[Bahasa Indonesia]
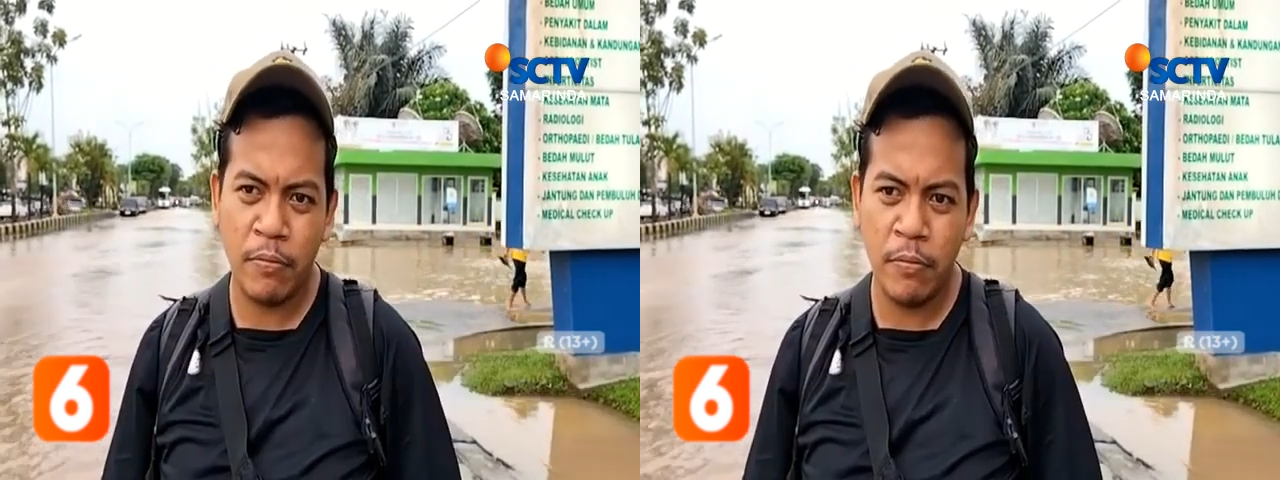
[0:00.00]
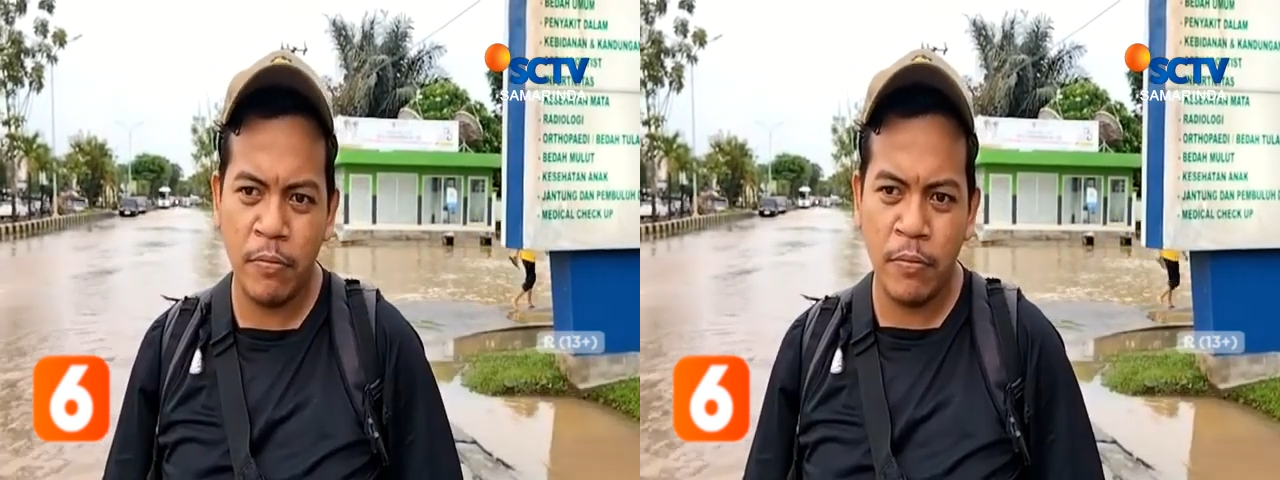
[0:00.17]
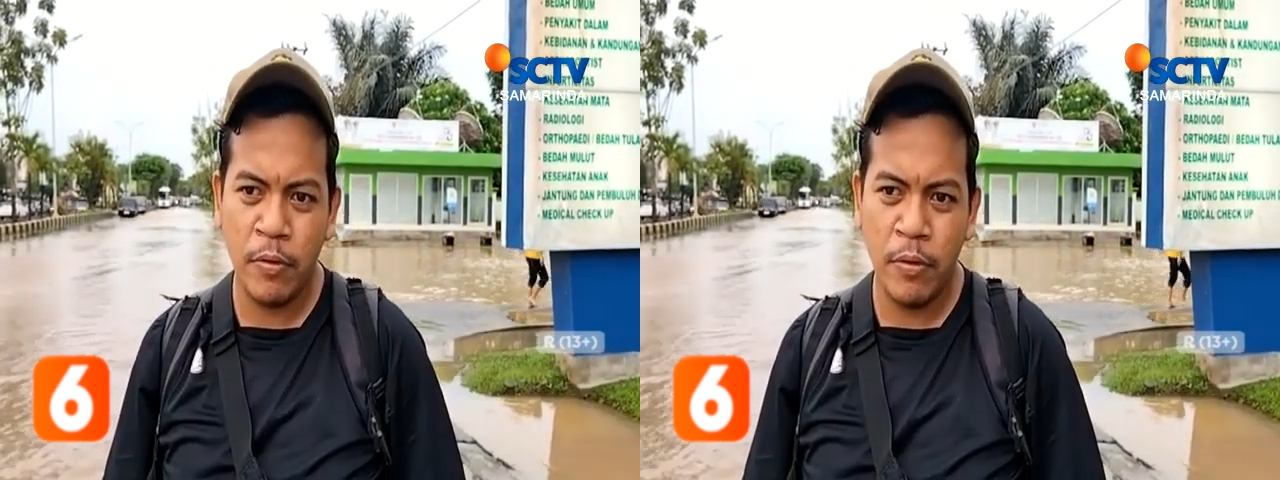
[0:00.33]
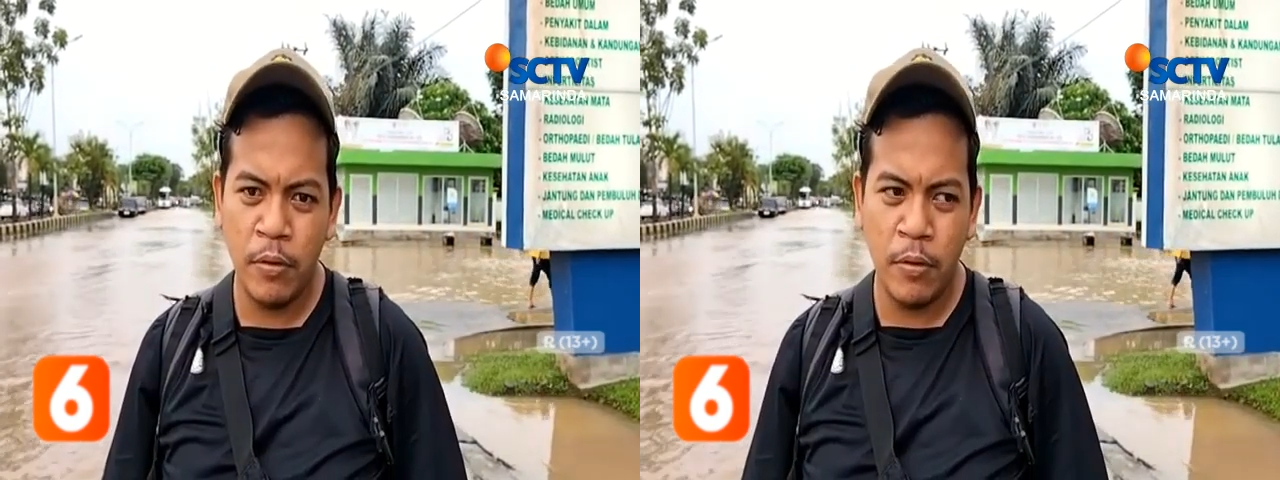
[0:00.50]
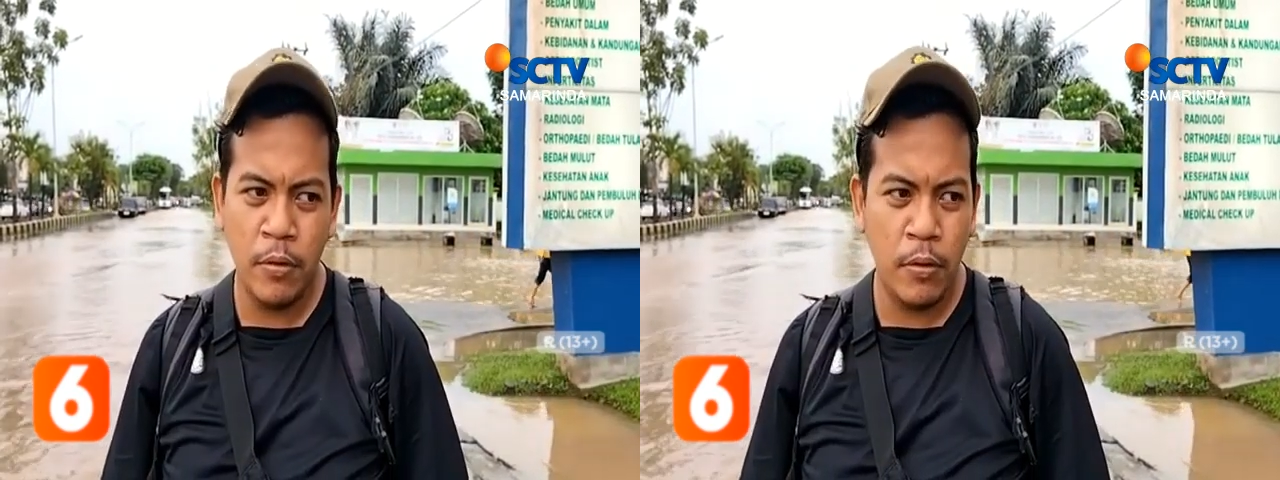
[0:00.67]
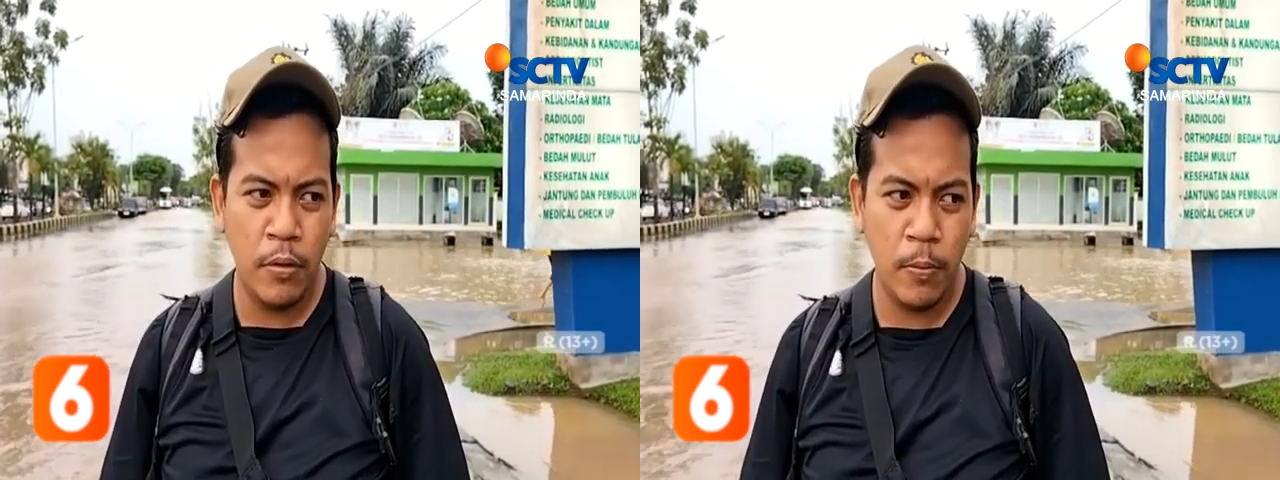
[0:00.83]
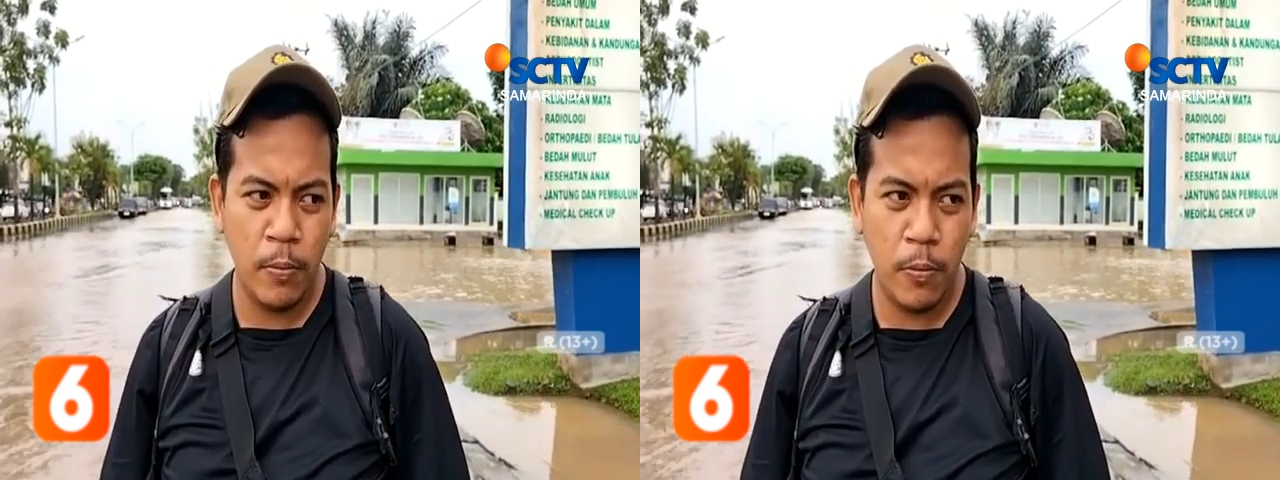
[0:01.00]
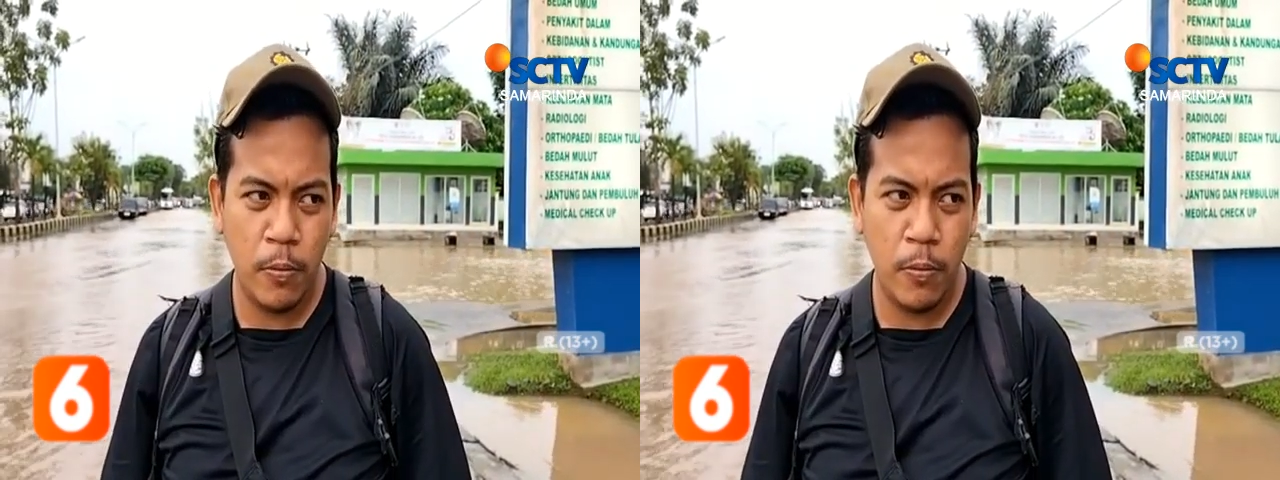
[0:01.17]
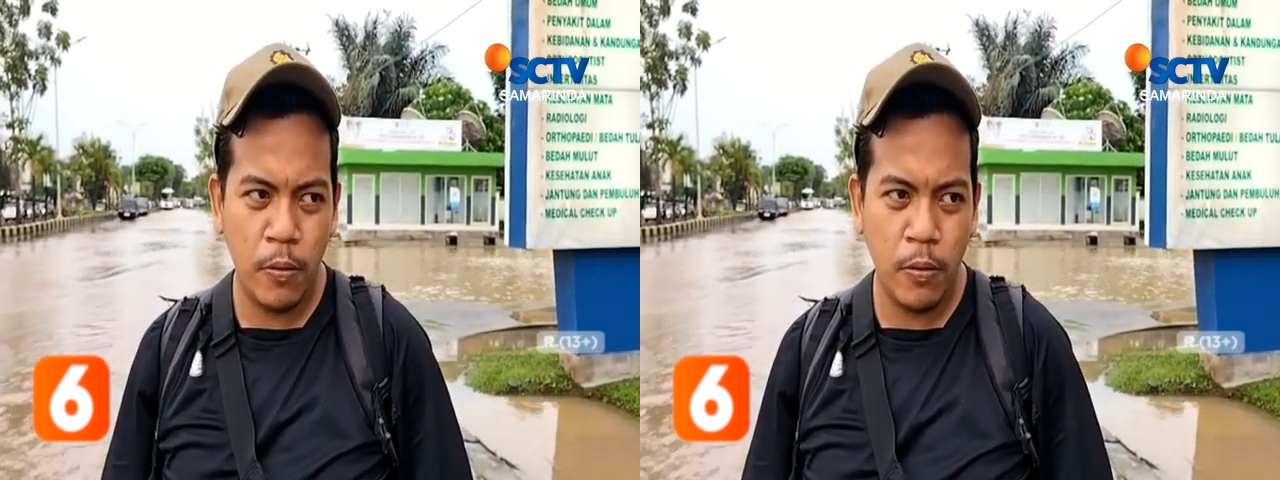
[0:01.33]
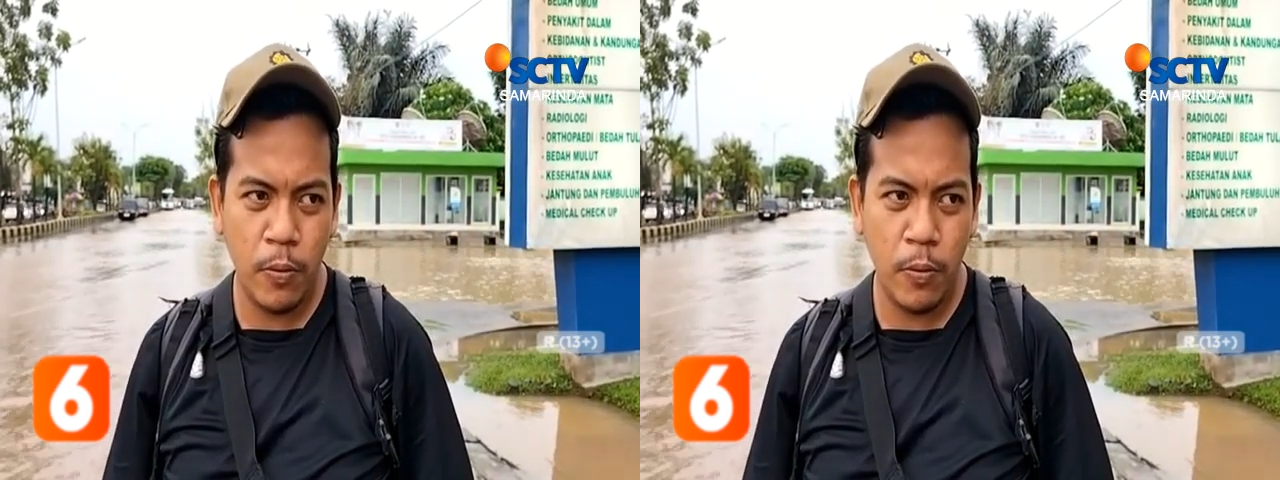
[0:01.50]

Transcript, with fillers: ya uh,